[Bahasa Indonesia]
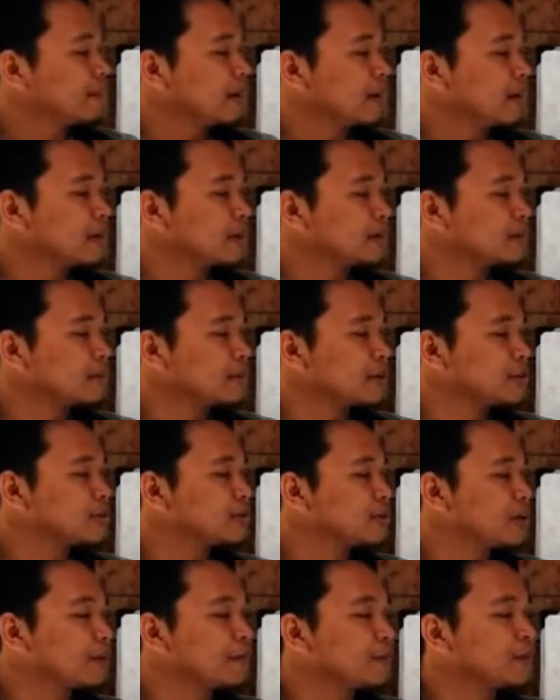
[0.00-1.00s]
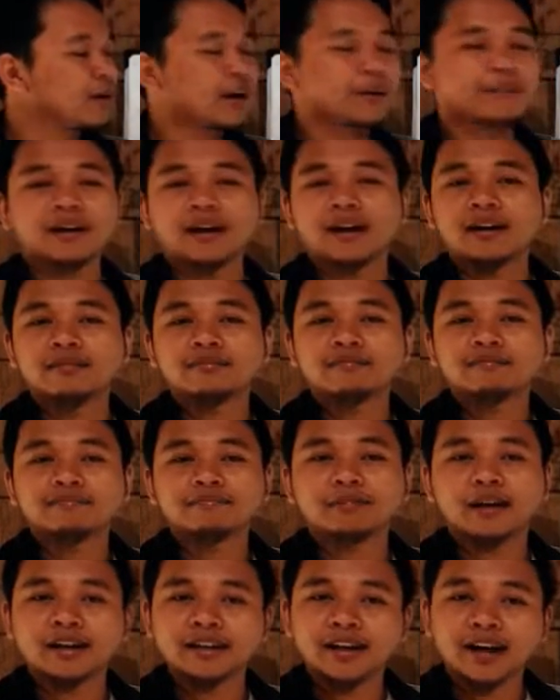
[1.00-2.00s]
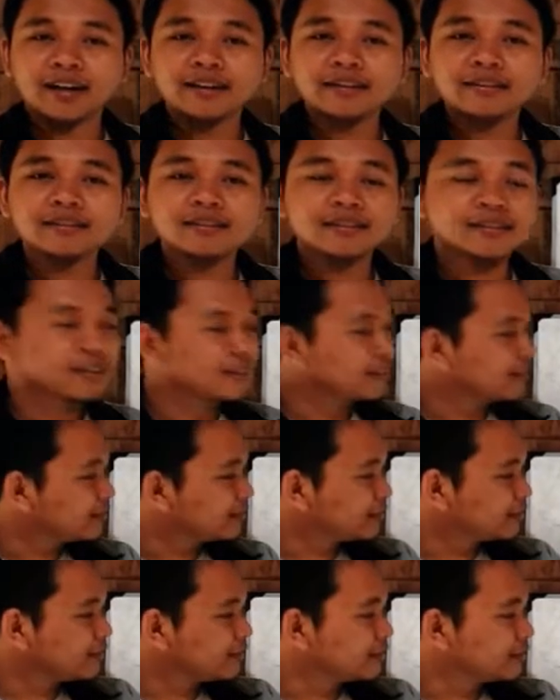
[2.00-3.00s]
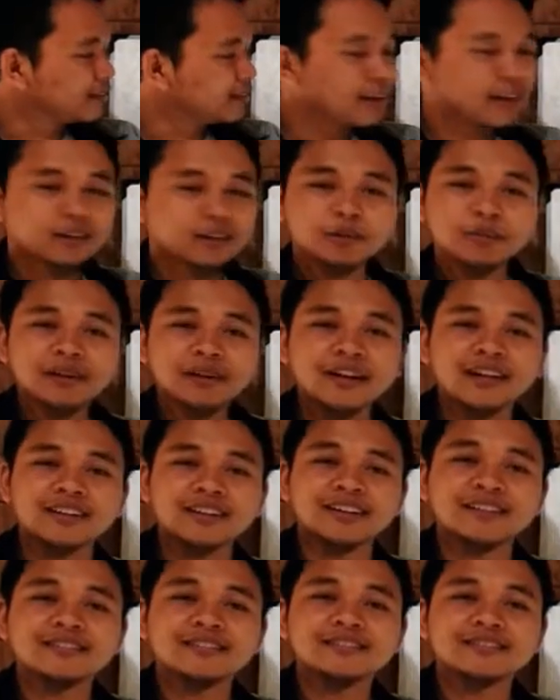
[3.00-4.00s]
Anda termasuk orang yang menggunakan mana? Perayaan atau peringatan?